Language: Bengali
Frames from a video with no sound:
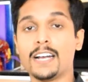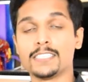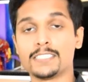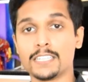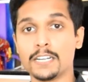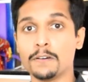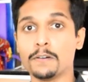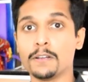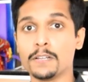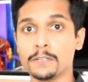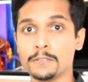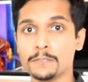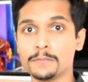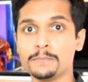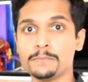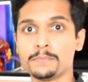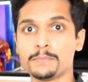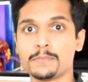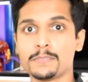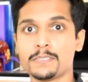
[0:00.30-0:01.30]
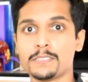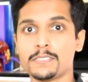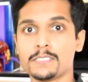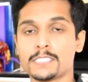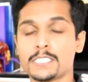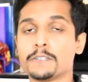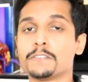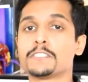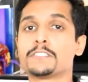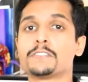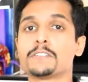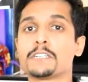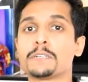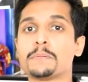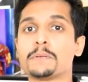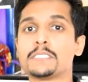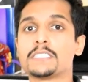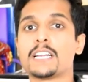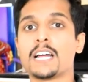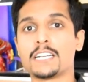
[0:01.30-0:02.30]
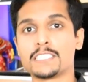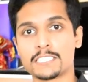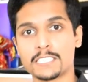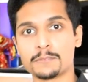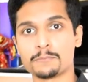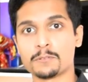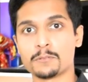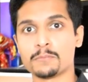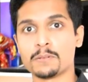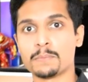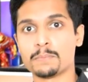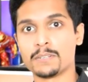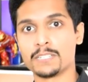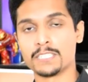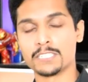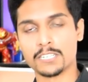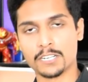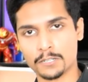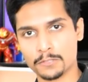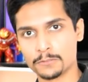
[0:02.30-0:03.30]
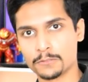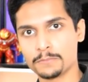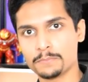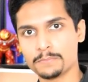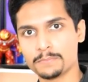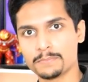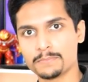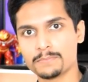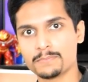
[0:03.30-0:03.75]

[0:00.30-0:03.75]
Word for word: সালাম আলাইকুম সাবাস সাকি বাজার আজকের পর্বে আপনাদের স্বাগতম